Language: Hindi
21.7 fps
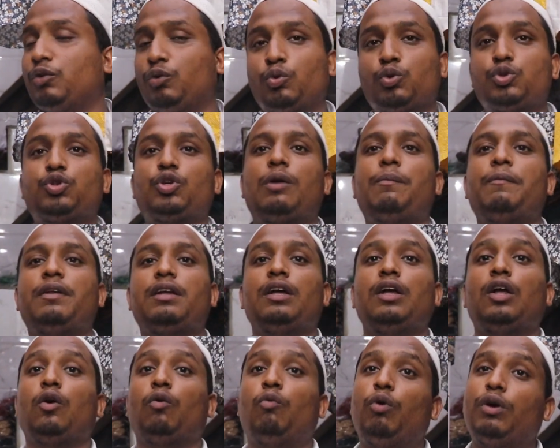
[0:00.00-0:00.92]
दूसरों अपने
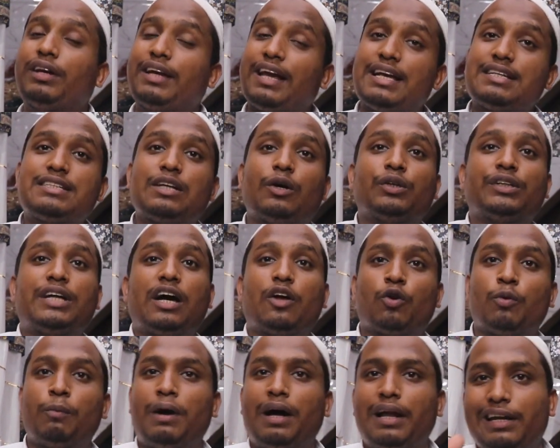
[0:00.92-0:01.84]
वो कैसे हो जाएगा
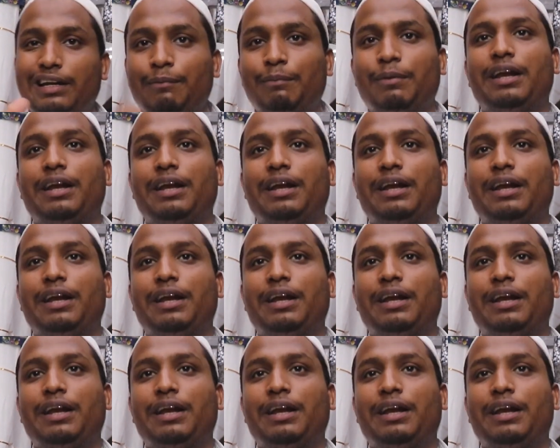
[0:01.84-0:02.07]
रुमाल नहीं